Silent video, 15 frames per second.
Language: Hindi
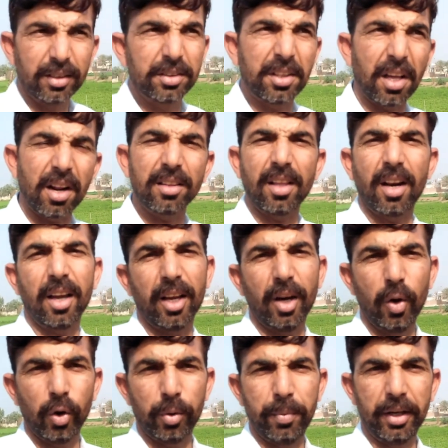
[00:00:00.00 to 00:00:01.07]
तरह तरह के
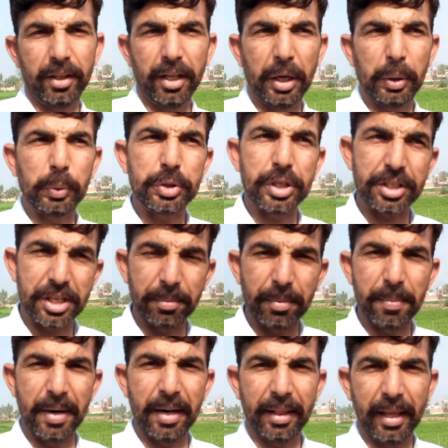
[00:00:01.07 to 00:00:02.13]
लोग मिलते हैं कुछ अच्छे
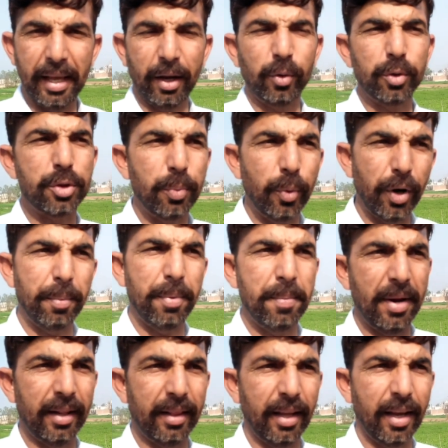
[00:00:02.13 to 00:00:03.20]
भी मिलते हैं कुछ बुरे भी
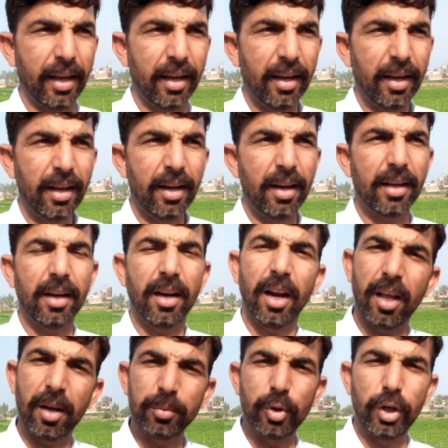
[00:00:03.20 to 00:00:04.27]
मिलते हैं लेकिन
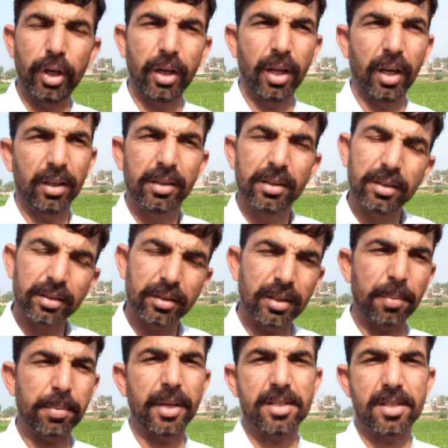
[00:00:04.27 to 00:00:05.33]
अल्हम्दुलिल्लाह
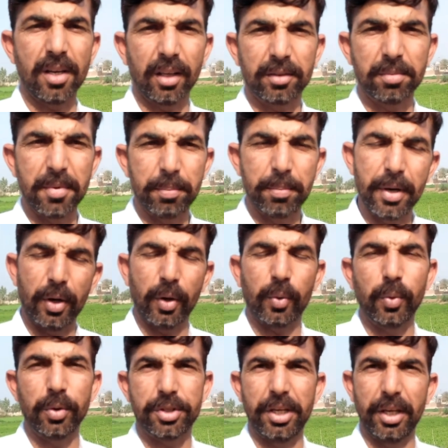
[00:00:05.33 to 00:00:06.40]
सबके साथ मैं
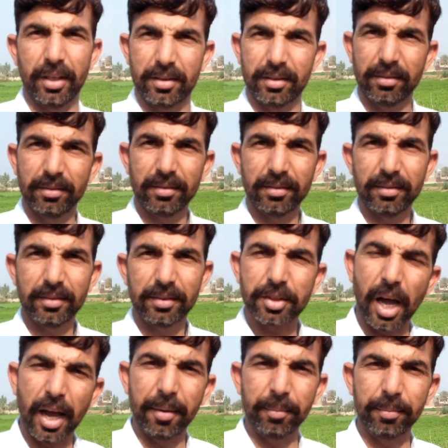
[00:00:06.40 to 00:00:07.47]
बिल्कुल ठीक
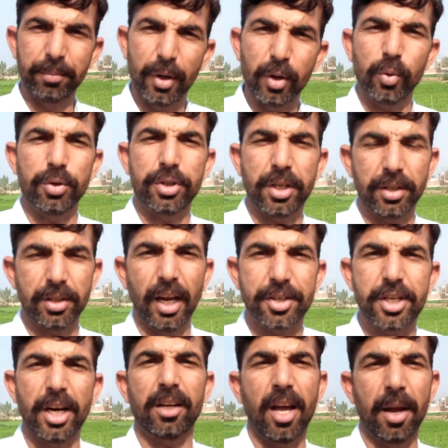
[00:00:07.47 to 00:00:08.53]
टाइम बिल्कुल
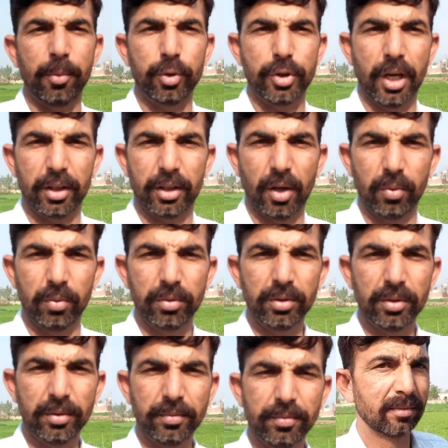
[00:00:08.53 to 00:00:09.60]
अच्छा टाइम गुजारता हूँ
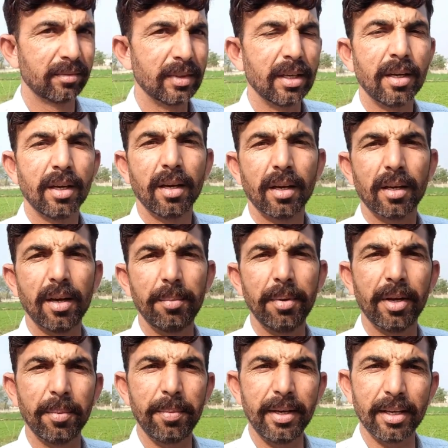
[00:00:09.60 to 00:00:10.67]

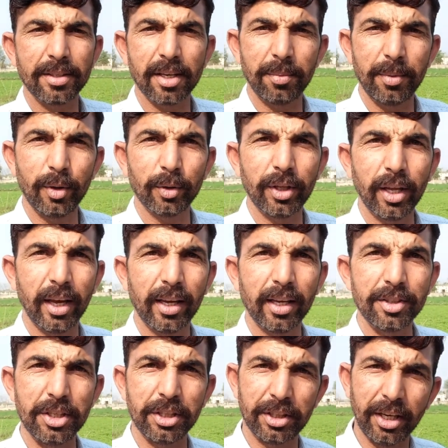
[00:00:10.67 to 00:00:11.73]
कभी कभी ऐसा भी होता है
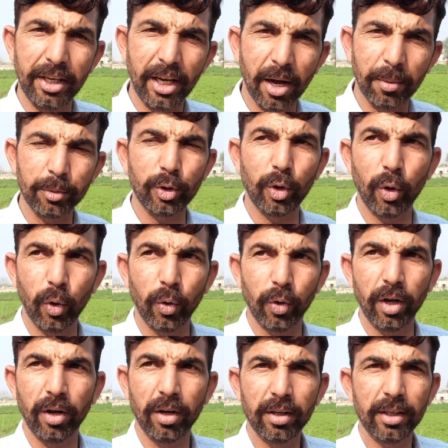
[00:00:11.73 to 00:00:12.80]
कि जितनी आमदन हो
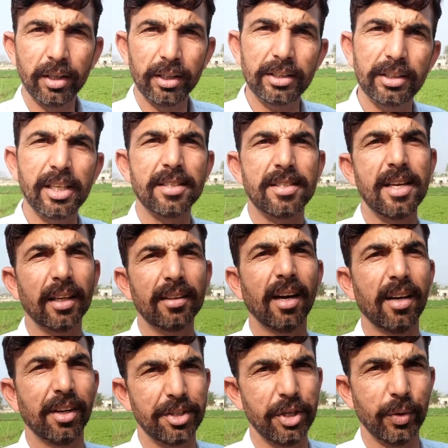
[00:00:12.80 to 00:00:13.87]
ना इससे
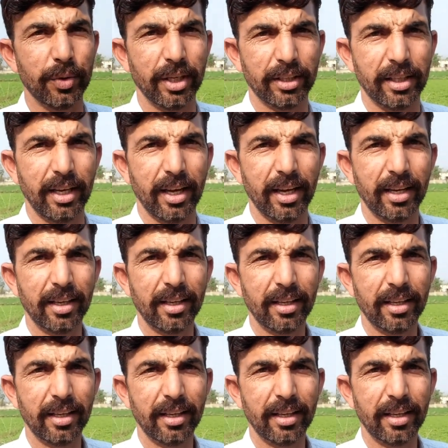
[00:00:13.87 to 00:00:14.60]
ज़्यादा खर्चे हो जाते हैं